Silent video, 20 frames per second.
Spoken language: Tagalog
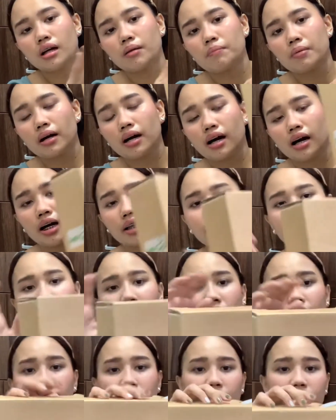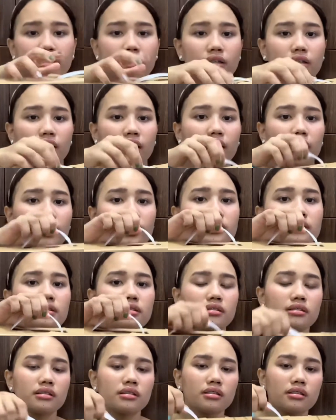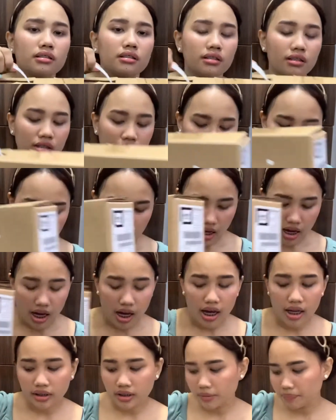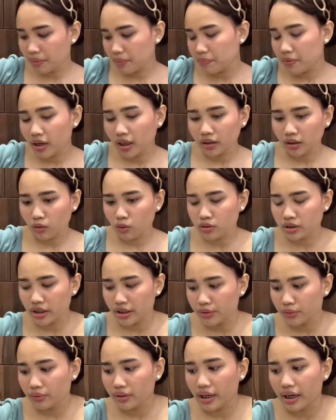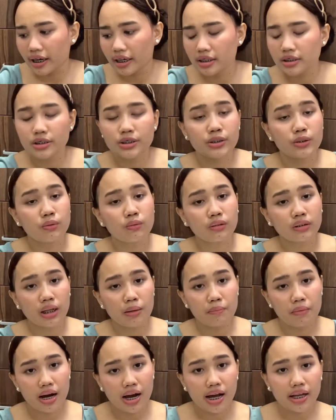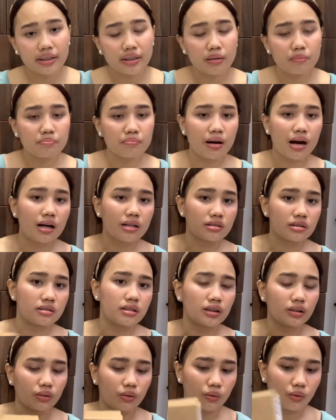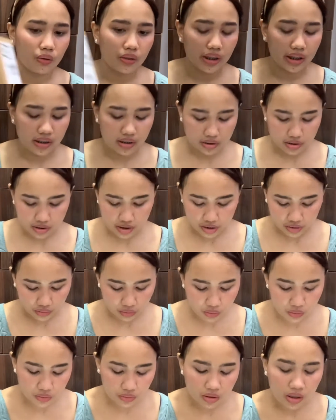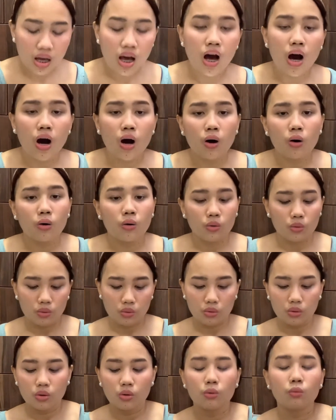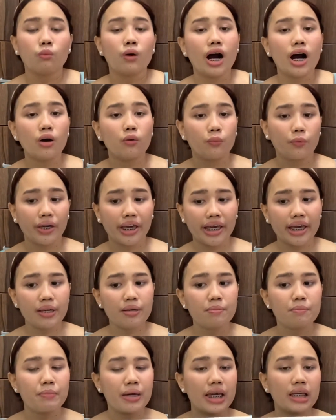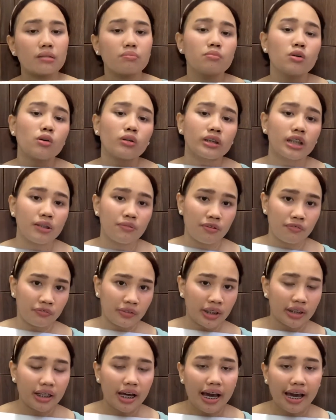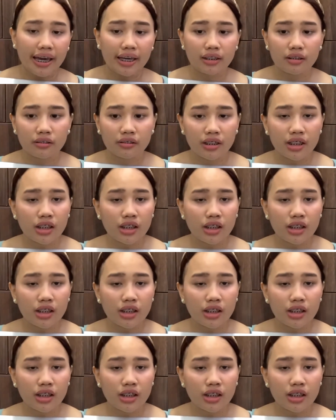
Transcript: Pakahan carry niya guys. At ipapakita ko sa inyo guys, yung laman ng box na to is itong Huawei MateBook D15i 3